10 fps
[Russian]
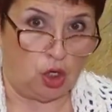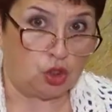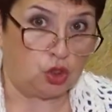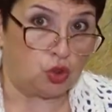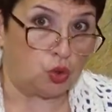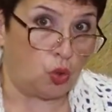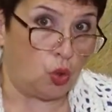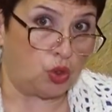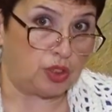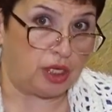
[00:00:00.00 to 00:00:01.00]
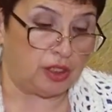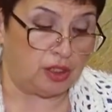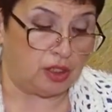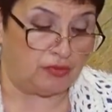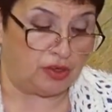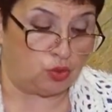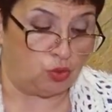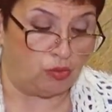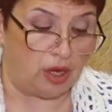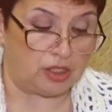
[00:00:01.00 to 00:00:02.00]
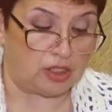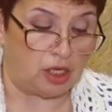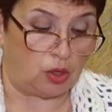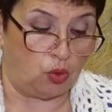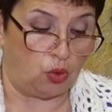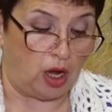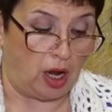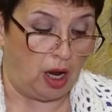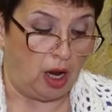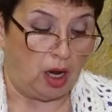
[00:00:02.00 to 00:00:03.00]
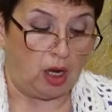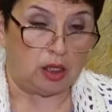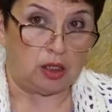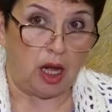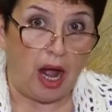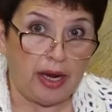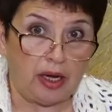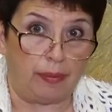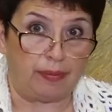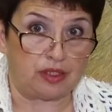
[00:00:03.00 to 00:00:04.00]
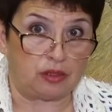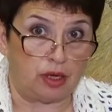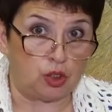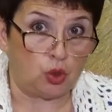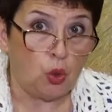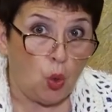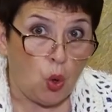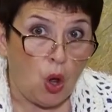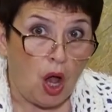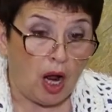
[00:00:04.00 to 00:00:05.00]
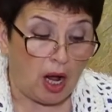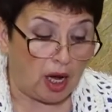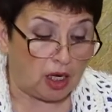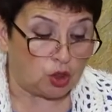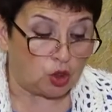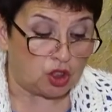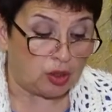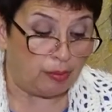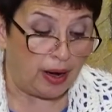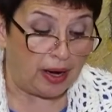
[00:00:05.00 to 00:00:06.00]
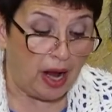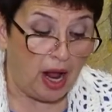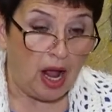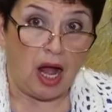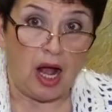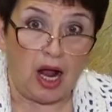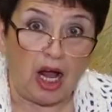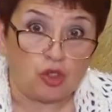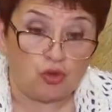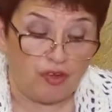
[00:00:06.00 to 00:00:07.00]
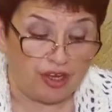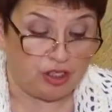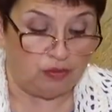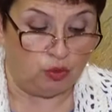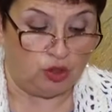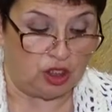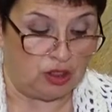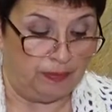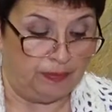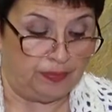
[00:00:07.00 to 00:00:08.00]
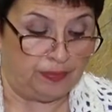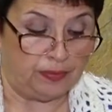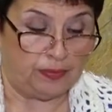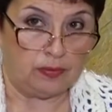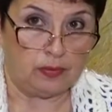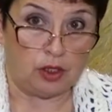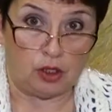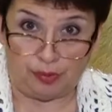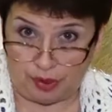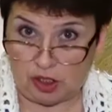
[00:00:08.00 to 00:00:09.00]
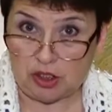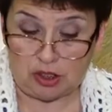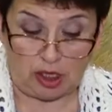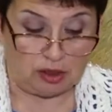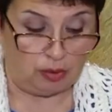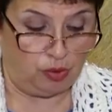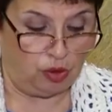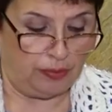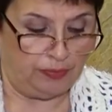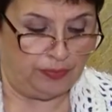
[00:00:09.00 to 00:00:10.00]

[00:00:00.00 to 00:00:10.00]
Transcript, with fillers: «Что за диво?» – думает старуха. «Дай-ка посмотрю, как он из топора кашу варить будет». И принесла топор.